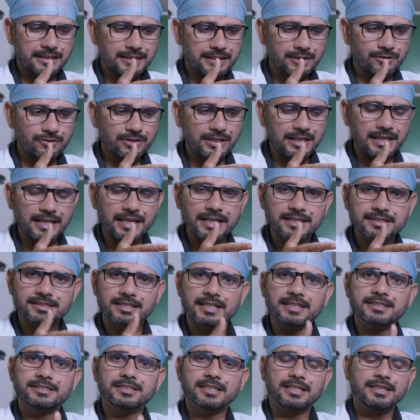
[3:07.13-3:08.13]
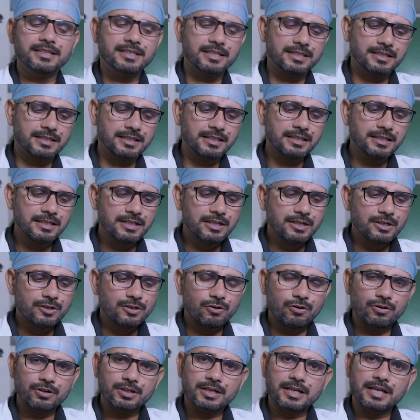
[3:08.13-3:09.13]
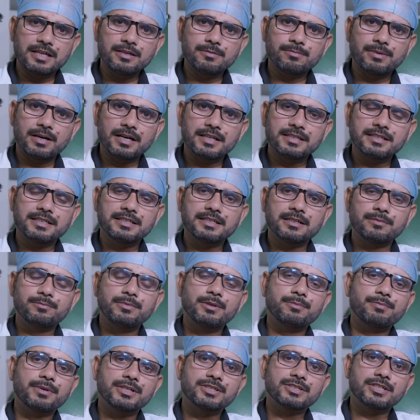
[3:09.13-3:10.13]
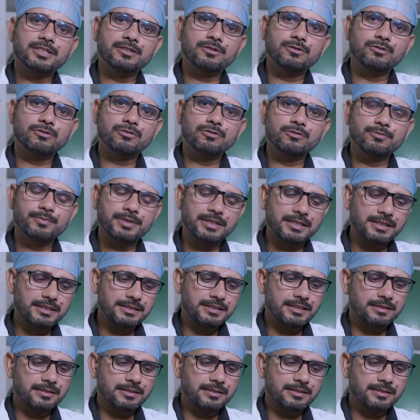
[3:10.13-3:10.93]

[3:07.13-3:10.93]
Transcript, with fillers: क्योंकि एक साथ चलते हैं और कई बार ये 90 परसेंट लोगों में